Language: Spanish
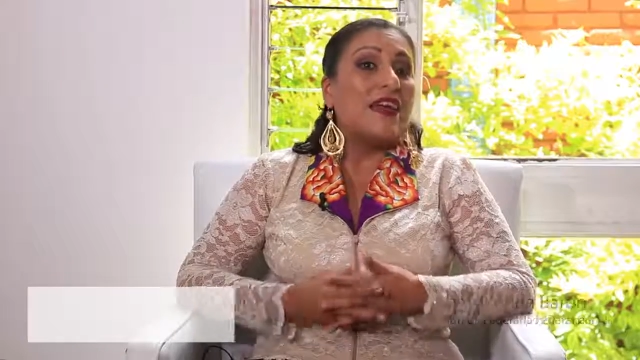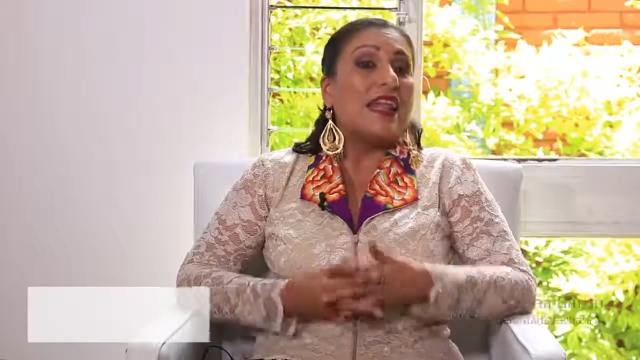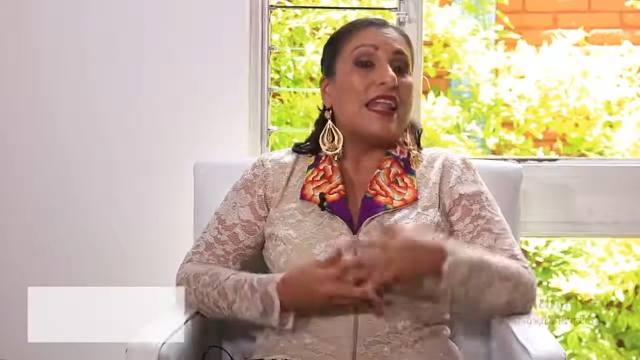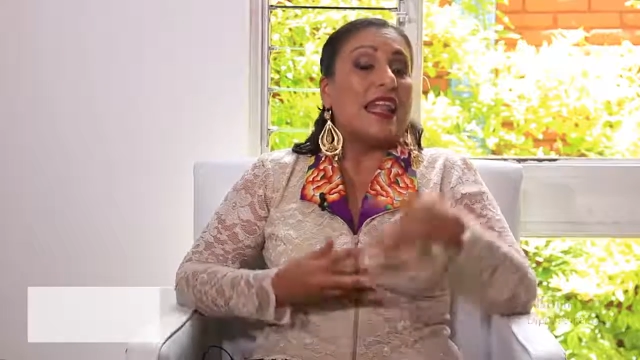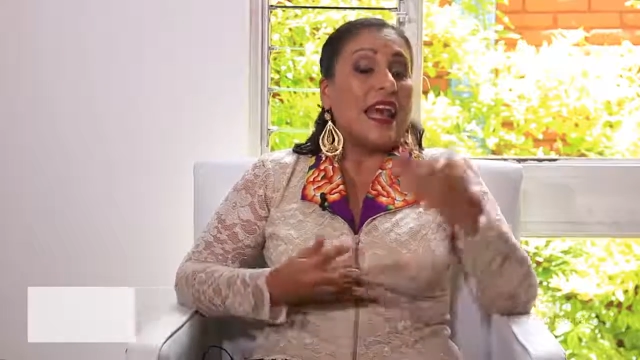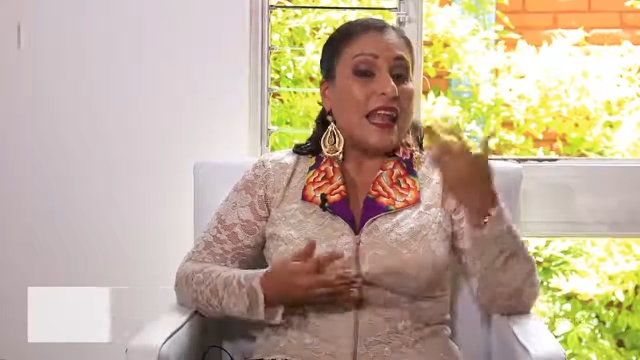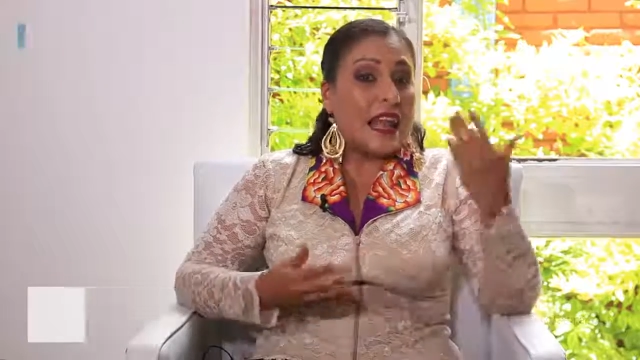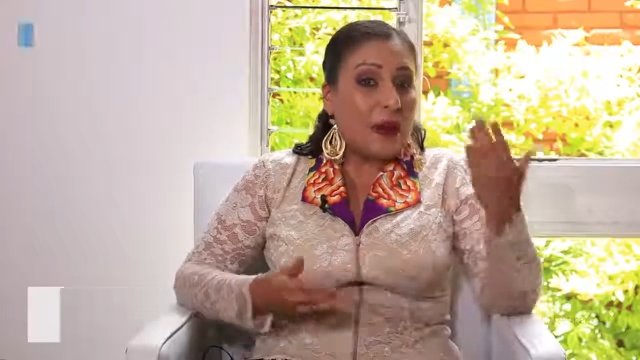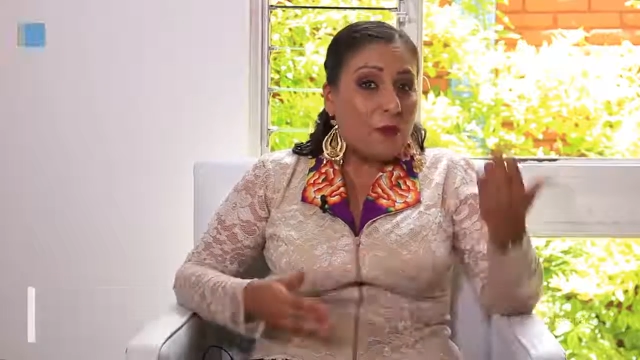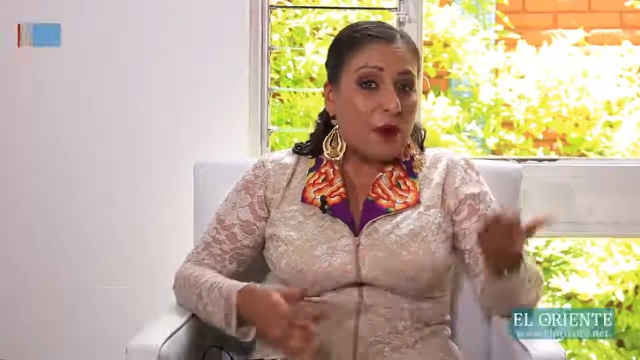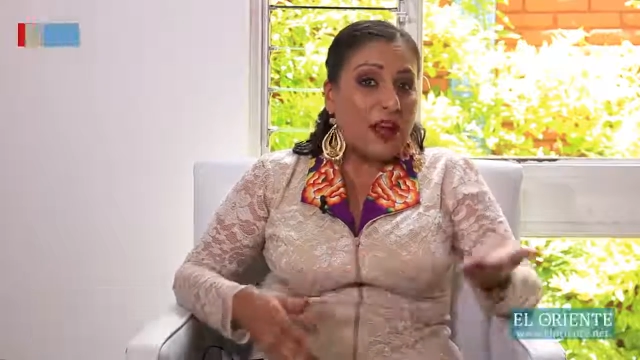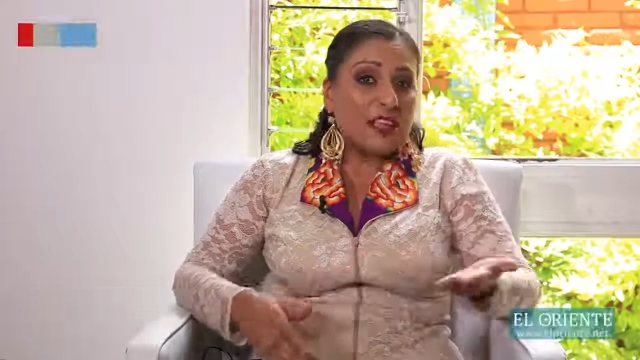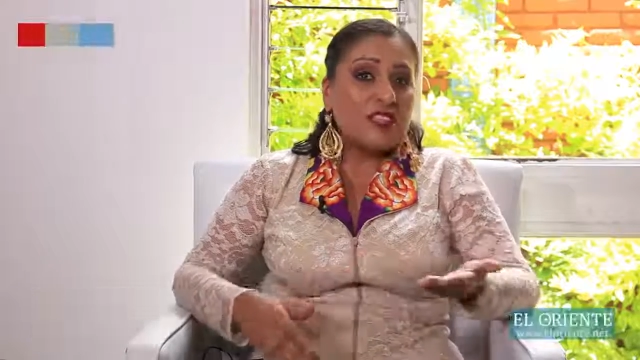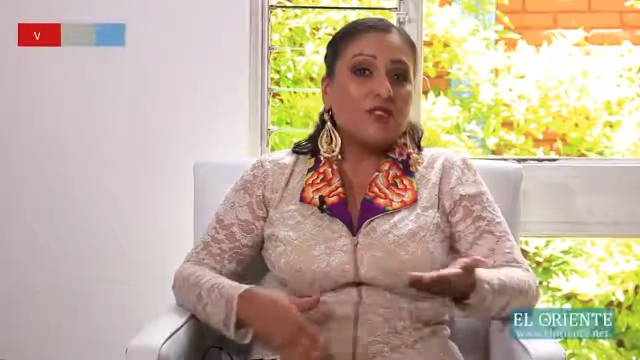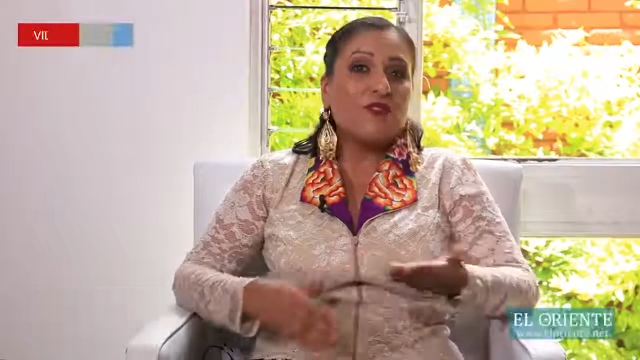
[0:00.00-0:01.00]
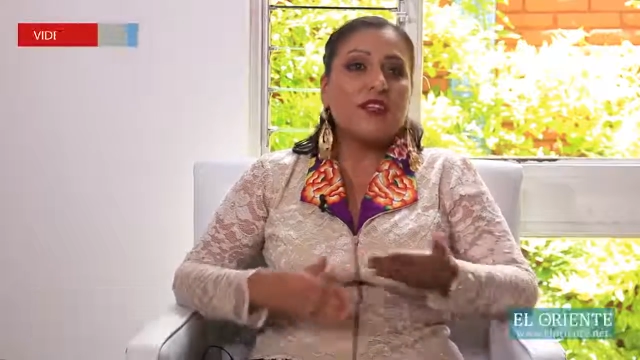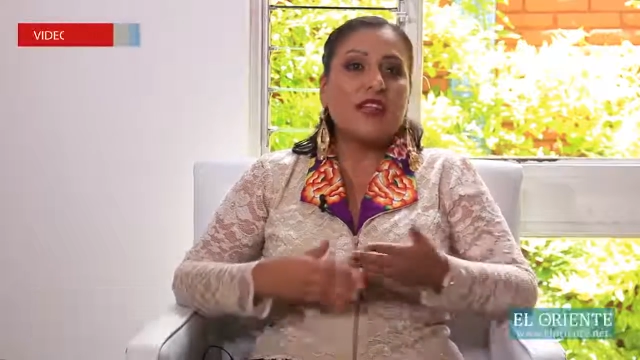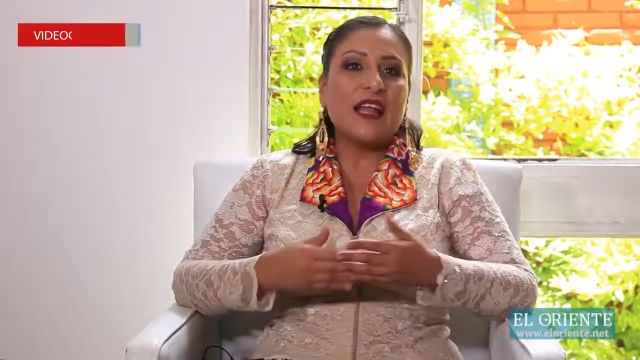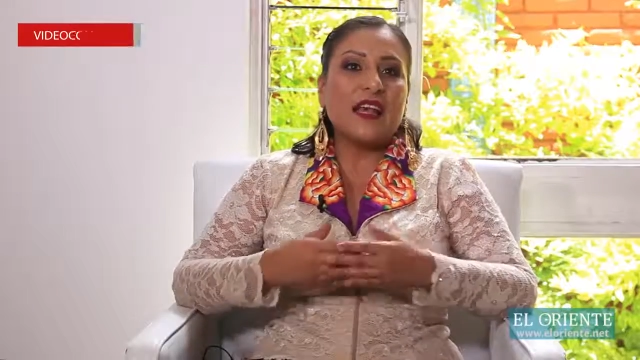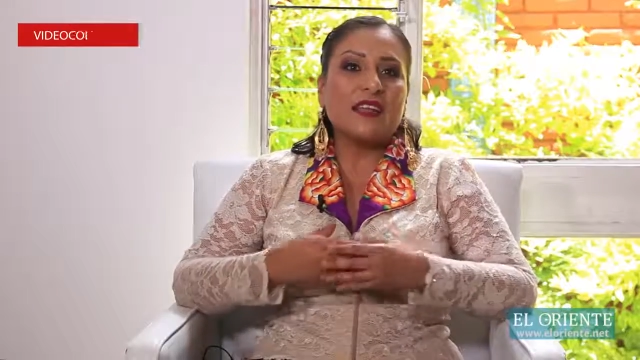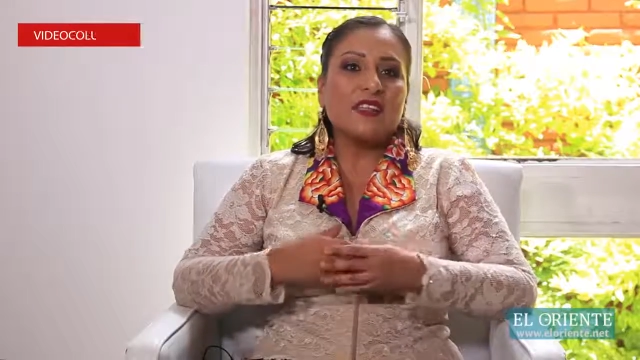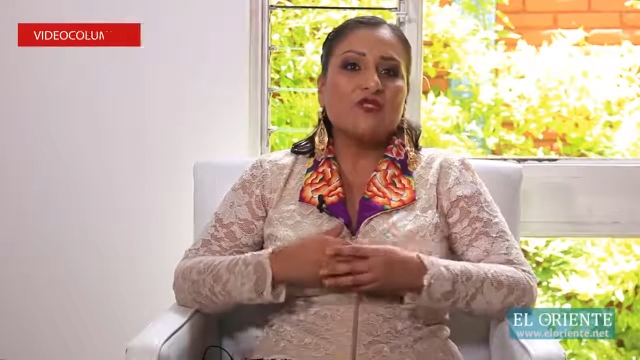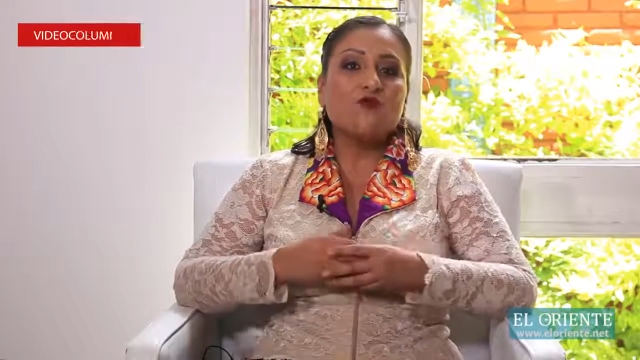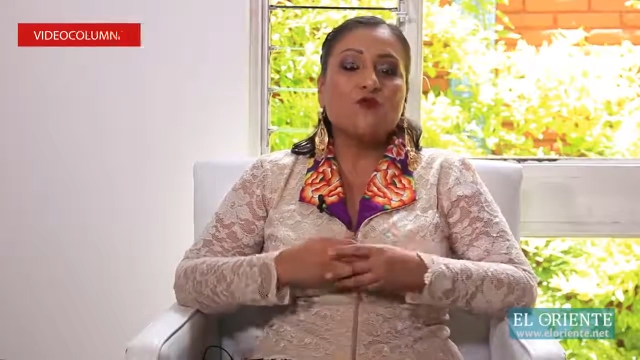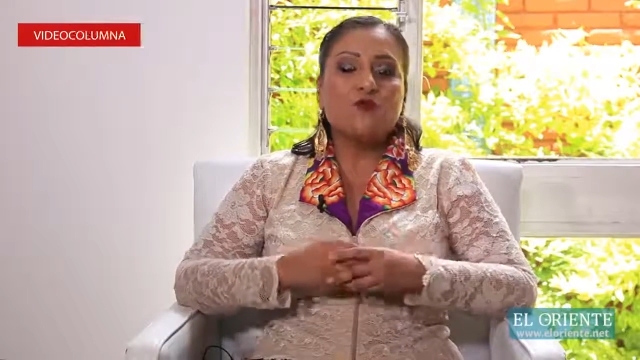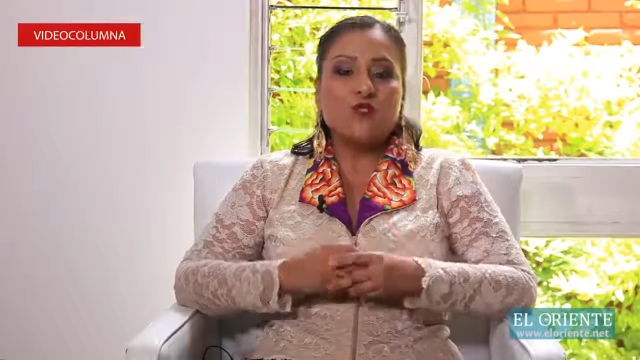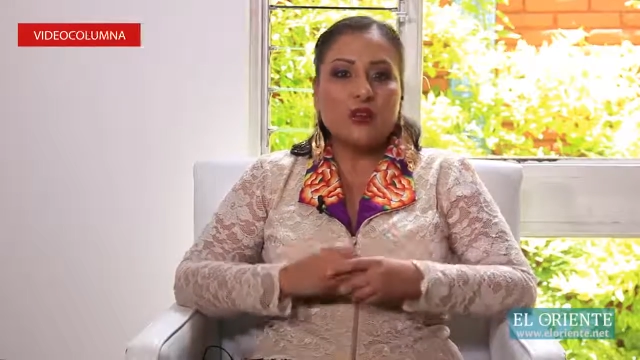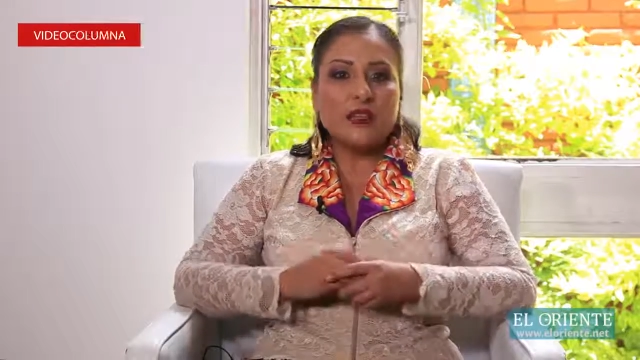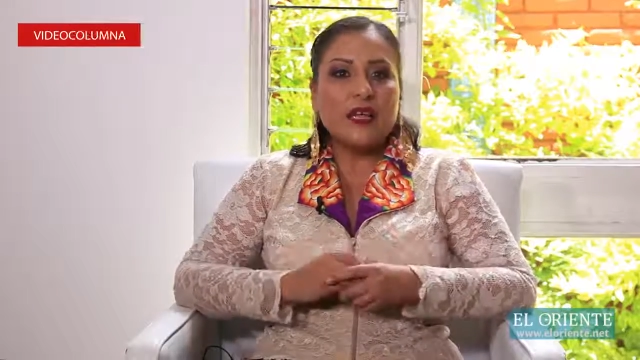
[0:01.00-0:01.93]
La elaboración y la discusión